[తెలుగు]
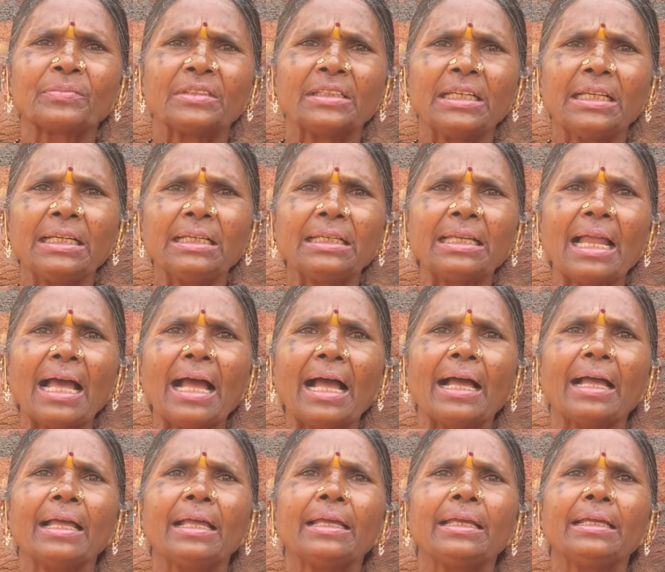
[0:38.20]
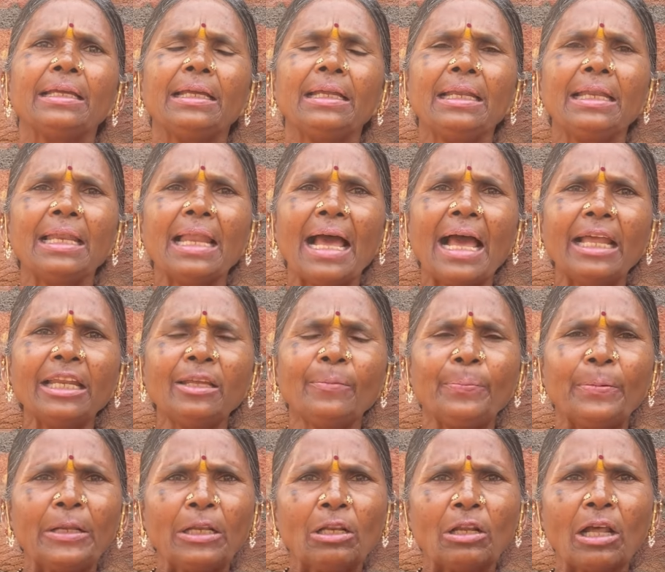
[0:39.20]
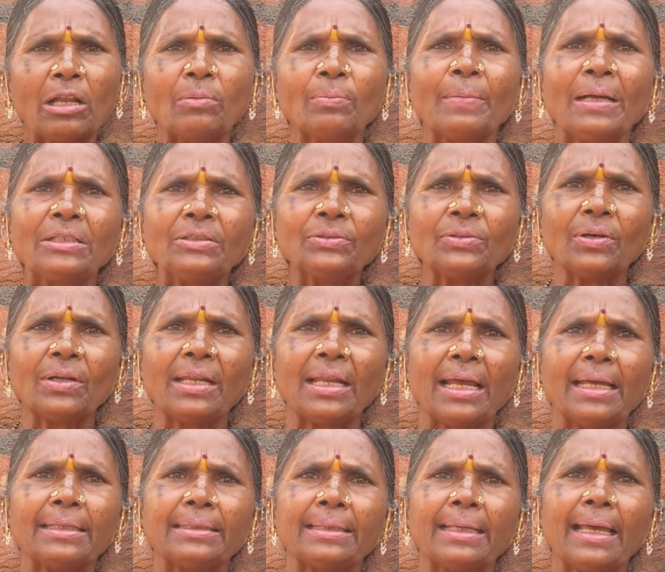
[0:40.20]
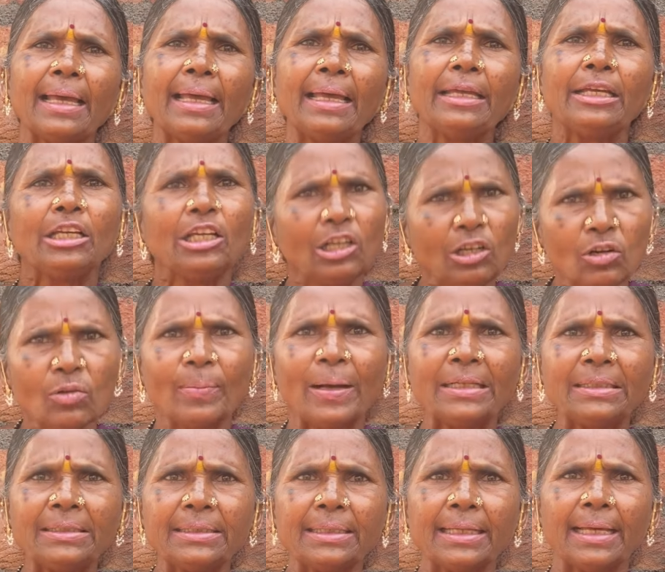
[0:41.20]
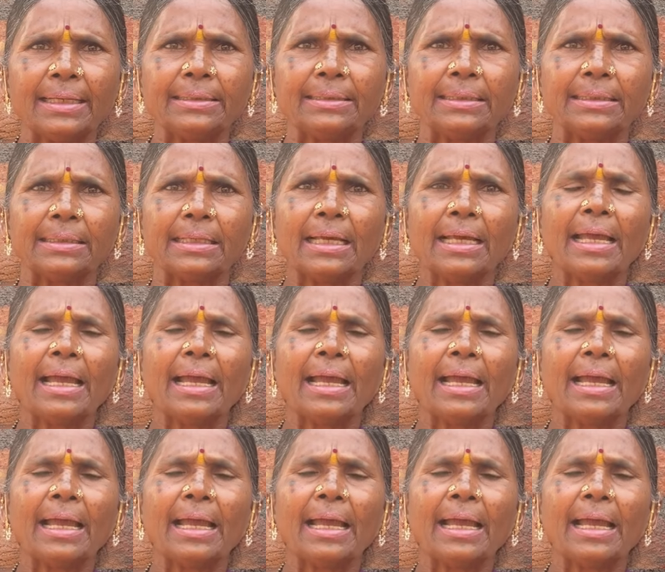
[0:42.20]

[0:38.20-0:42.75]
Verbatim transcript: ఇంట్లో ఇల్లాలి పిల్లలు మంచి వాళ్ళు అయితే ఇల్లు మంచిదైద్ది